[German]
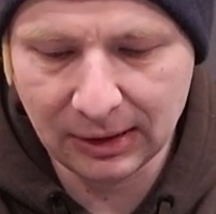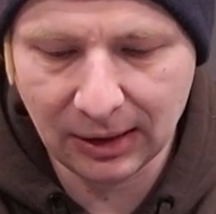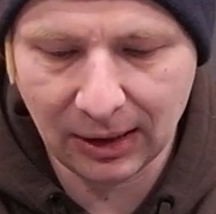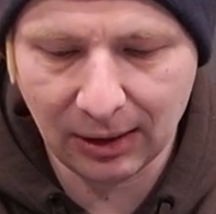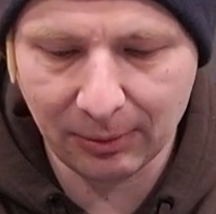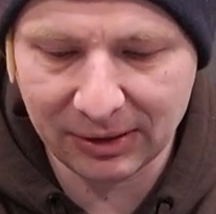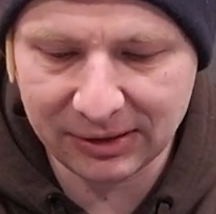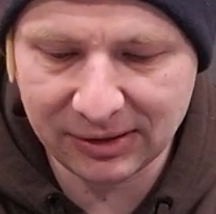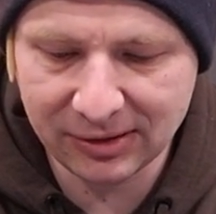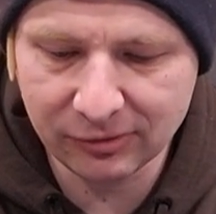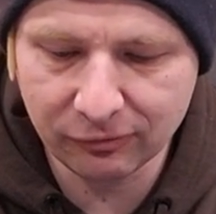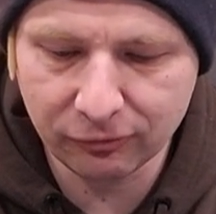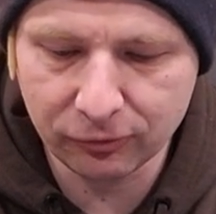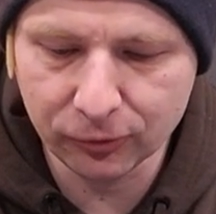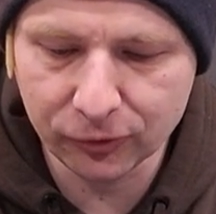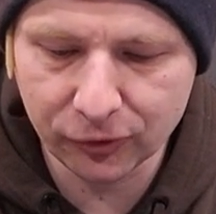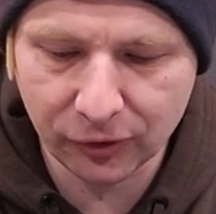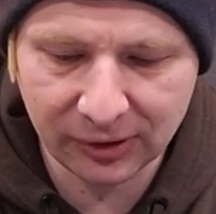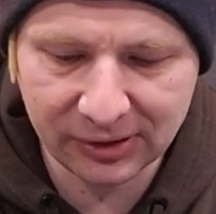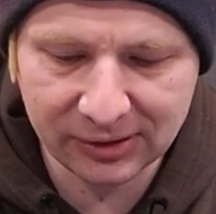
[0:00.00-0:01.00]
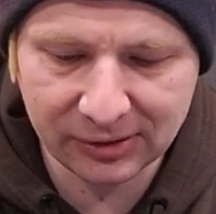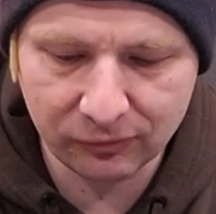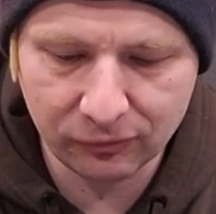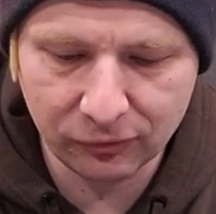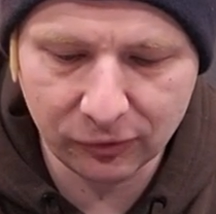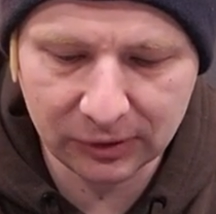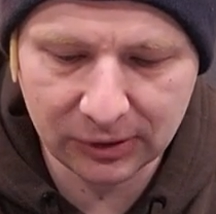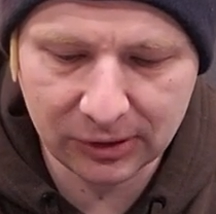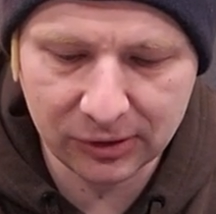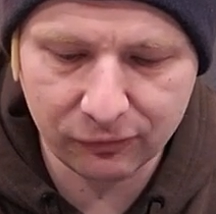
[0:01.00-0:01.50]
Aber diese Flugzeuge sind
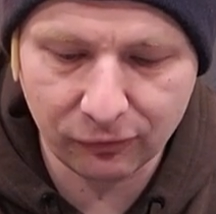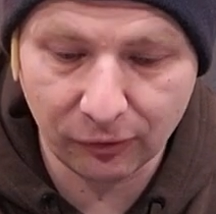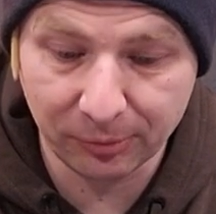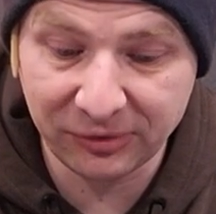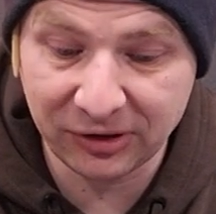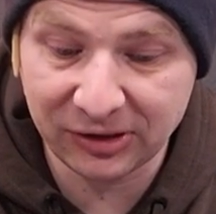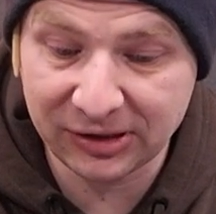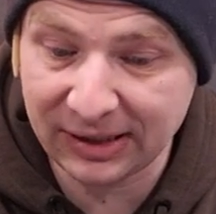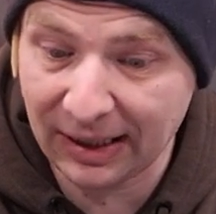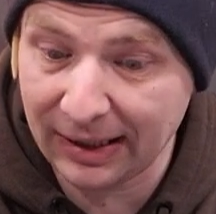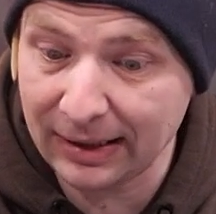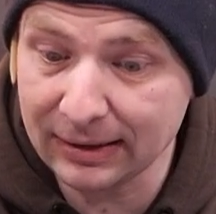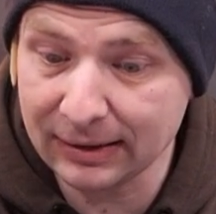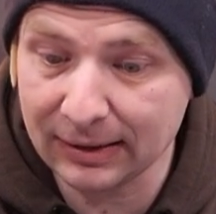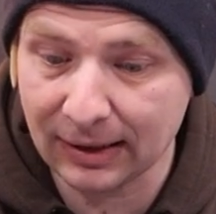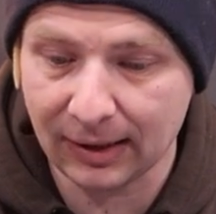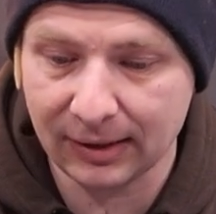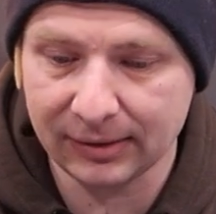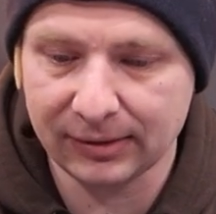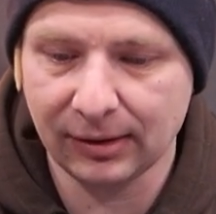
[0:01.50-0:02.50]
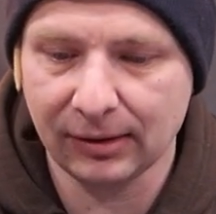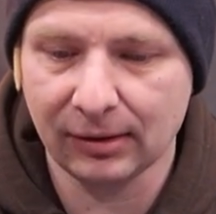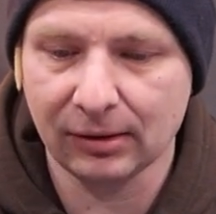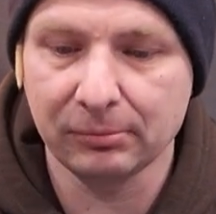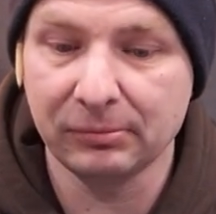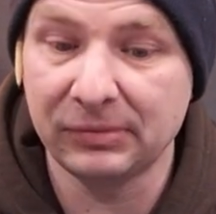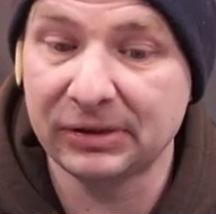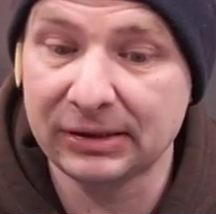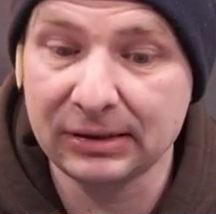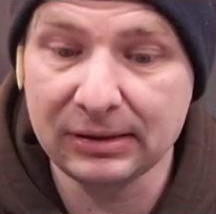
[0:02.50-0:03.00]
wirklich vom Detailgrad
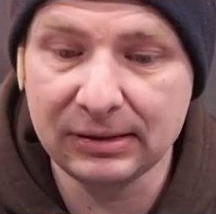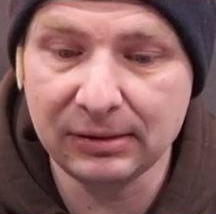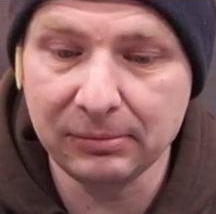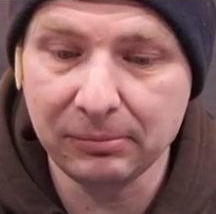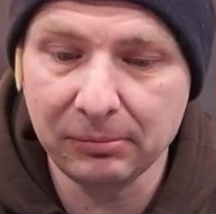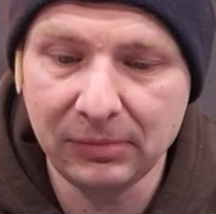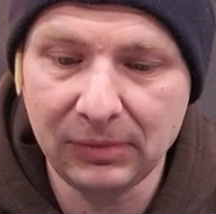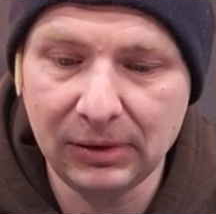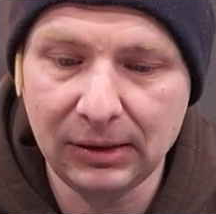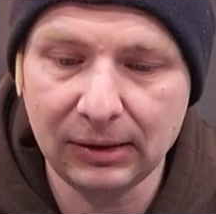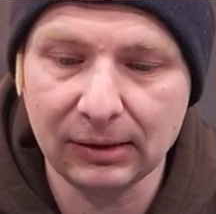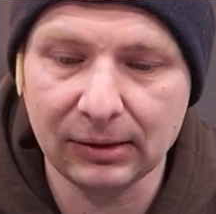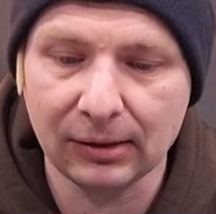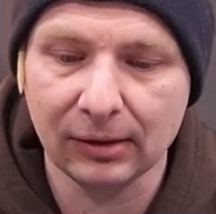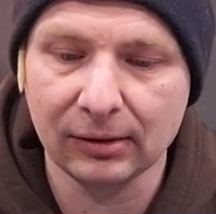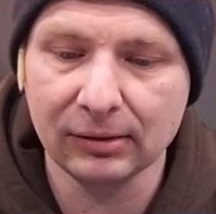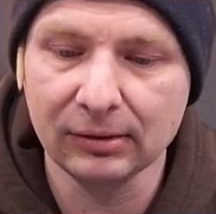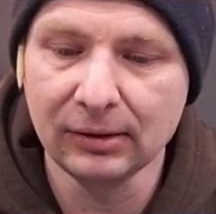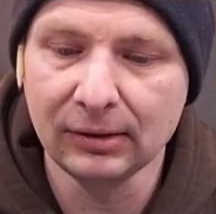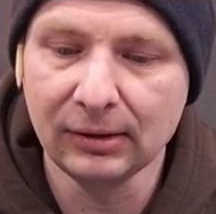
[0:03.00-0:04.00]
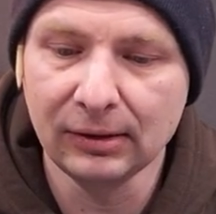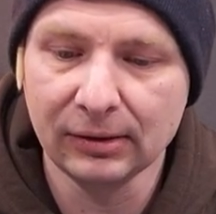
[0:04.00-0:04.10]
her, sind die mega.